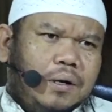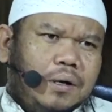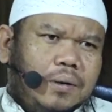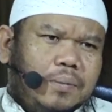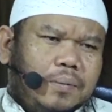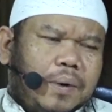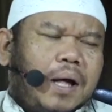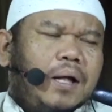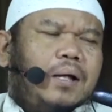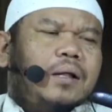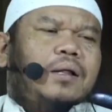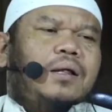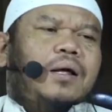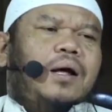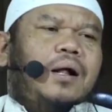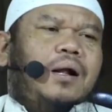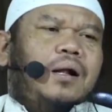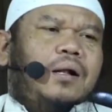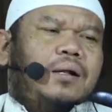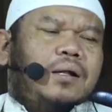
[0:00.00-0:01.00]

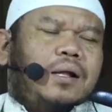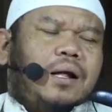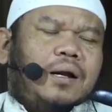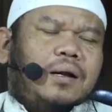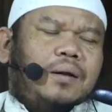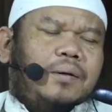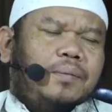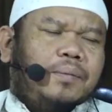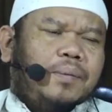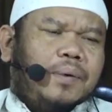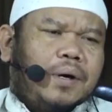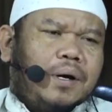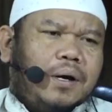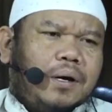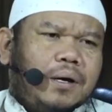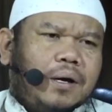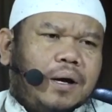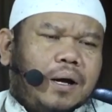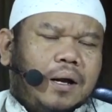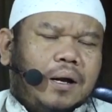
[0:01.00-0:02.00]
batal
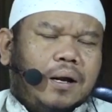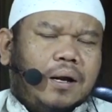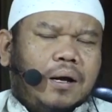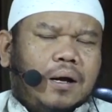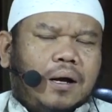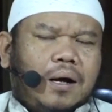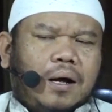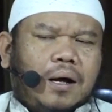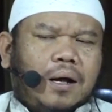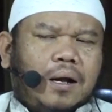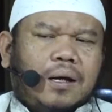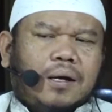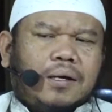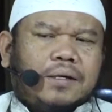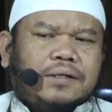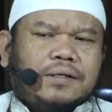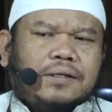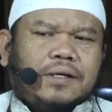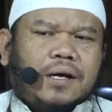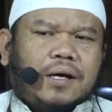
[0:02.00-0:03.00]
tanpa ada
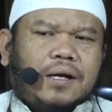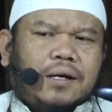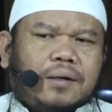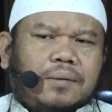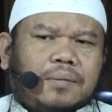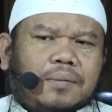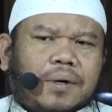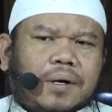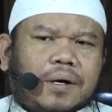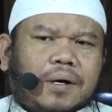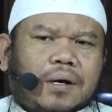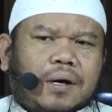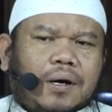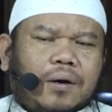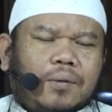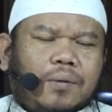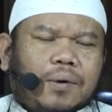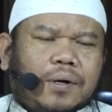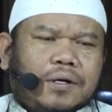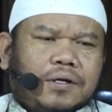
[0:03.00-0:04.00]
alasan. Maka
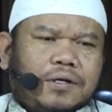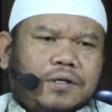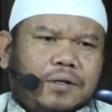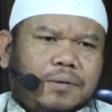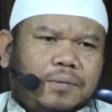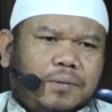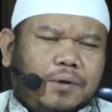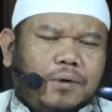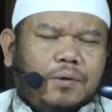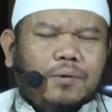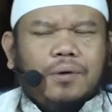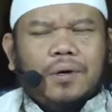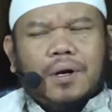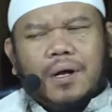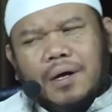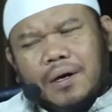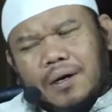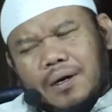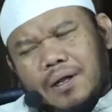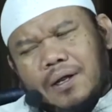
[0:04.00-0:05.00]
wajib
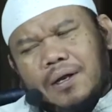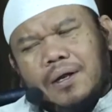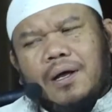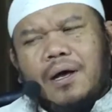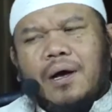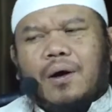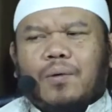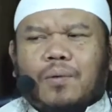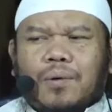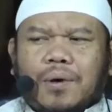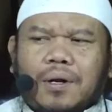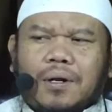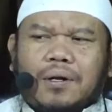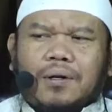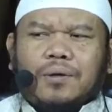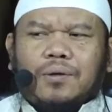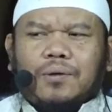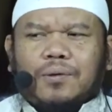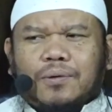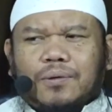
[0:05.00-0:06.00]
diulang dari awal
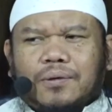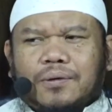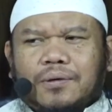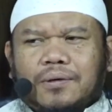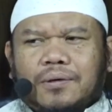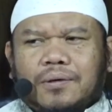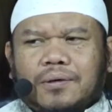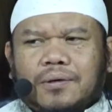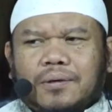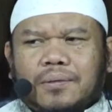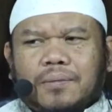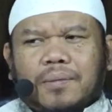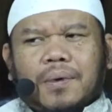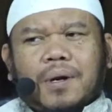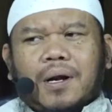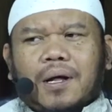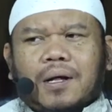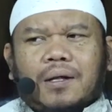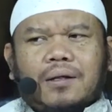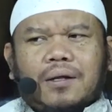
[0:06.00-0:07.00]
tuh.
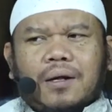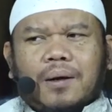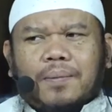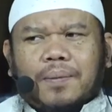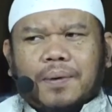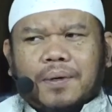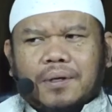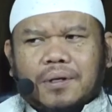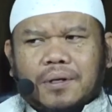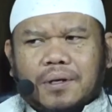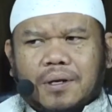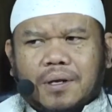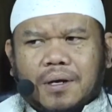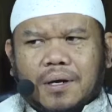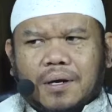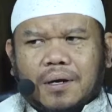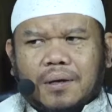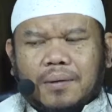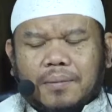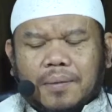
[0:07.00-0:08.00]
Berat apa
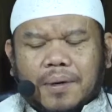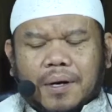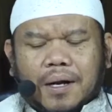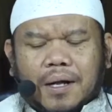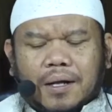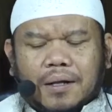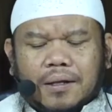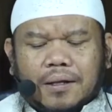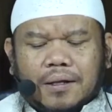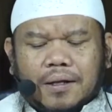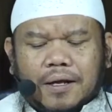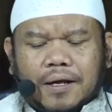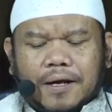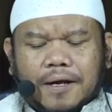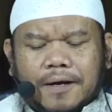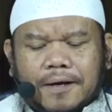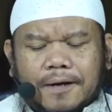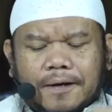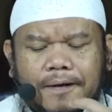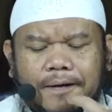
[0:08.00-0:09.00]
tidak? Berat
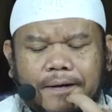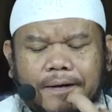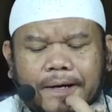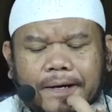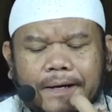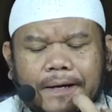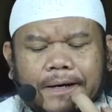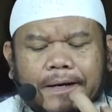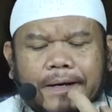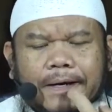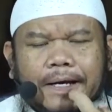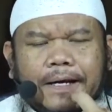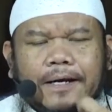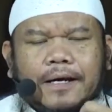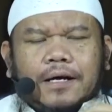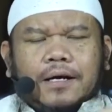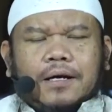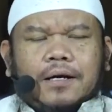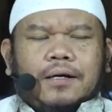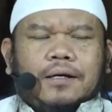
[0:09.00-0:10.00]
ya.
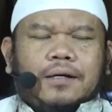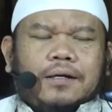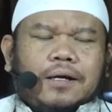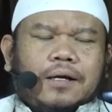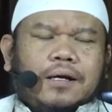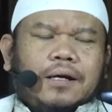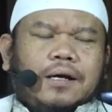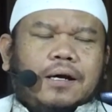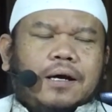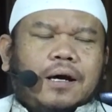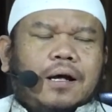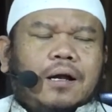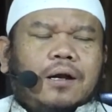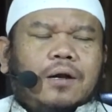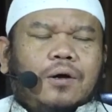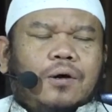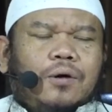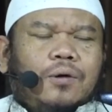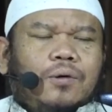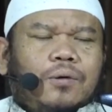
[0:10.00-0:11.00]
Jadi
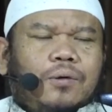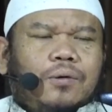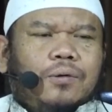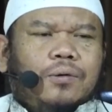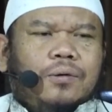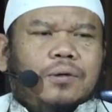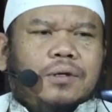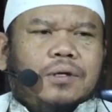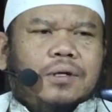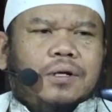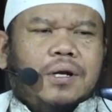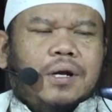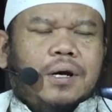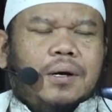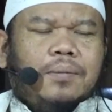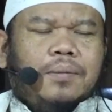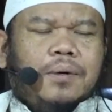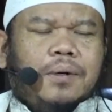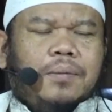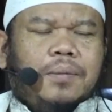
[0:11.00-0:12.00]
kalau tidak
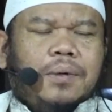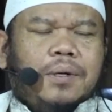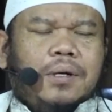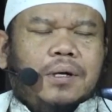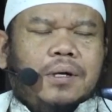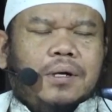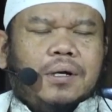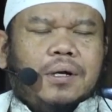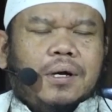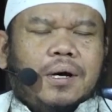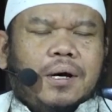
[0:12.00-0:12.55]
memiliki